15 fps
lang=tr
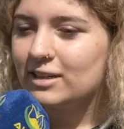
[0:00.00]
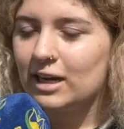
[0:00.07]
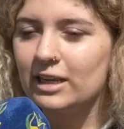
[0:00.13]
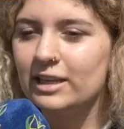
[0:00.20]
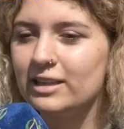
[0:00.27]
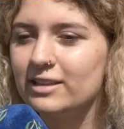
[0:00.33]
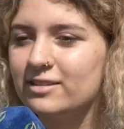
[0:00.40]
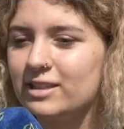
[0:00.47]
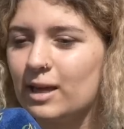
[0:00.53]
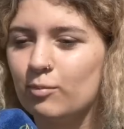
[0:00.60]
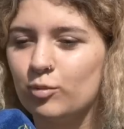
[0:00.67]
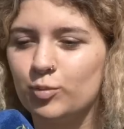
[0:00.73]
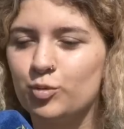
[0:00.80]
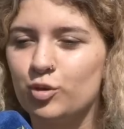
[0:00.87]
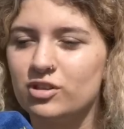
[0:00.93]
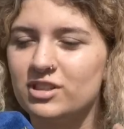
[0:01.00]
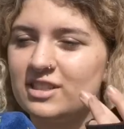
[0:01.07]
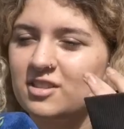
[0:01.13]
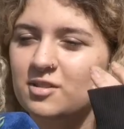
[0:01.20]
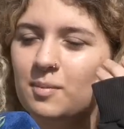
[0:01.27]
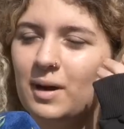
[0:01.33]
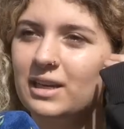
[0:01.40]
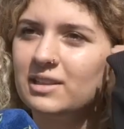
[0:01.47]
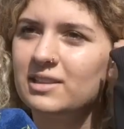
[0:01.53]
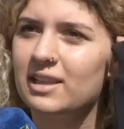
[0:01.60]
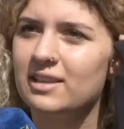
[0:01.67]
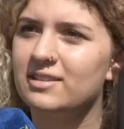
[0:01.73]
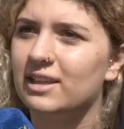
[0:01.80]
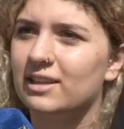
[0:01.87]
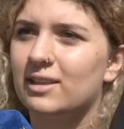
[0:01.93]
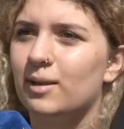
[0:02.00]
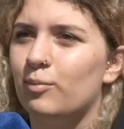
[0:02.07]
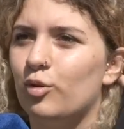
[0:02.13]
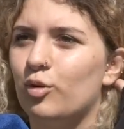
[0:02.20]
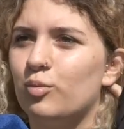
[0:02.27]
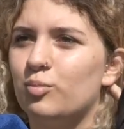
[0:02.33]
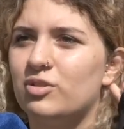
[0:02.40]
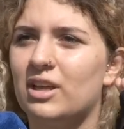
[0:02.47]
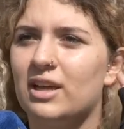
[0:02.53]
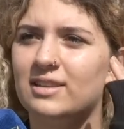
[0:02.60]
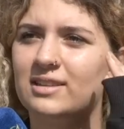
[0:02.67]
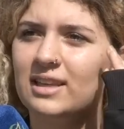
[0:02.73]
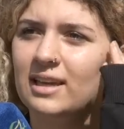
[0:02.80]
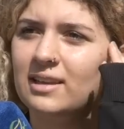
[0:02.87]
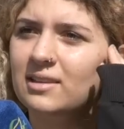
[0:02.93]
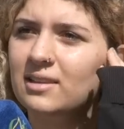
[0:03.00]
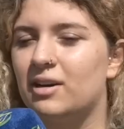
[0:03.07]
Kanal İstanbul projesini ben de desteklemiyorum zaten.